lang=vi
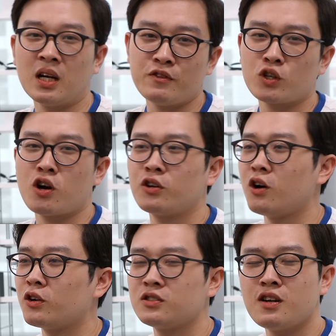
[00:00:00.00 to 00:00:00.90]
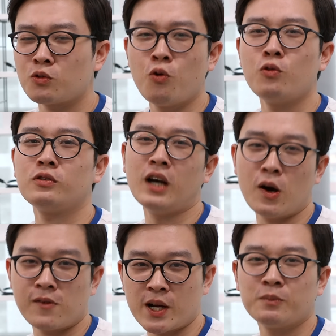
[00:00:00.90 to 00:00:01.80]
bởi ừ. vì con đó nó rất là cool
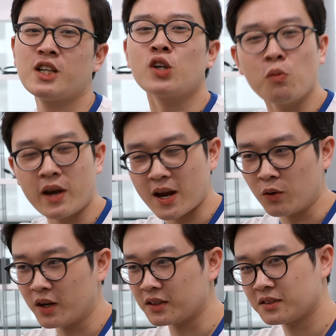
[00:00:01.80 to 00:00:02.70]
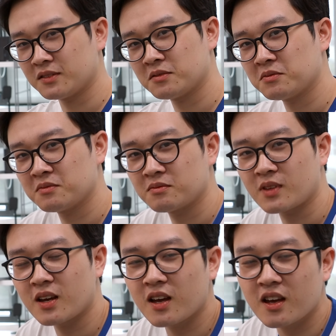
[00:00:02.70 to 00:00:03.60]
ngầu và đậm chất công nghệ luôn. Ừ,
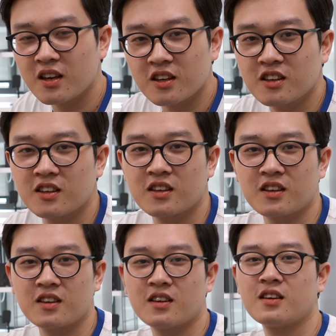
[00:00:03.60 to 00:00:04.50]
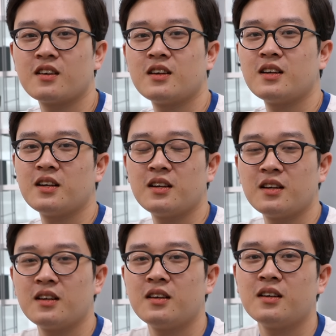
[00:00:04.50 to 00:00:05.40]
cũng à. đúng đấy. Nhưng mà Surface
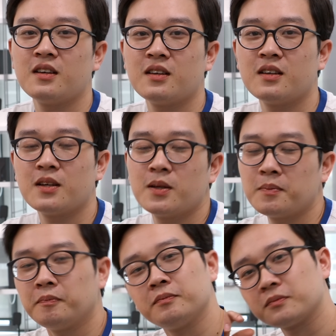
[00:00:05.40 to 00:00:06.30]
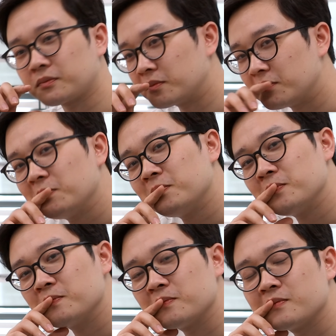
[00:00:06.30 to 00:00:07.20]
Pro năm hay là Pro sáu chẳng
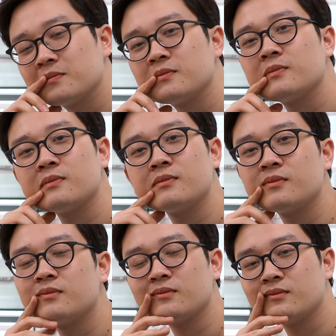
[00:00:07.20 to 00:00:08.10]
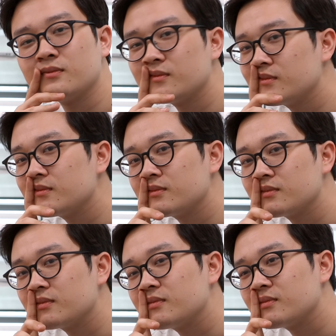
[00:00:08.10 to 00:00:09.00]
hạn thì có dùng chung được một loại bút
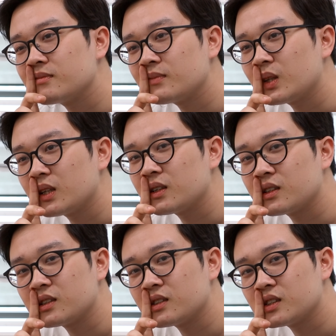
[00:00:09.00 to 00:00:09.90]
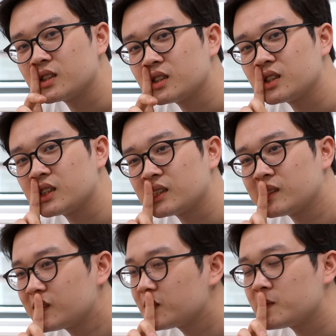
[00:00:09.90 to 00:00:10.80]
không nhỉ? Hay là kiểu bàn phím ấy,
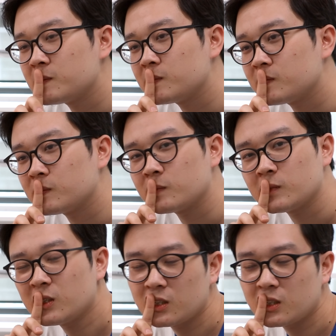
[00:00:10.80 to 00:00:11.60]
có dùng chung được không ta?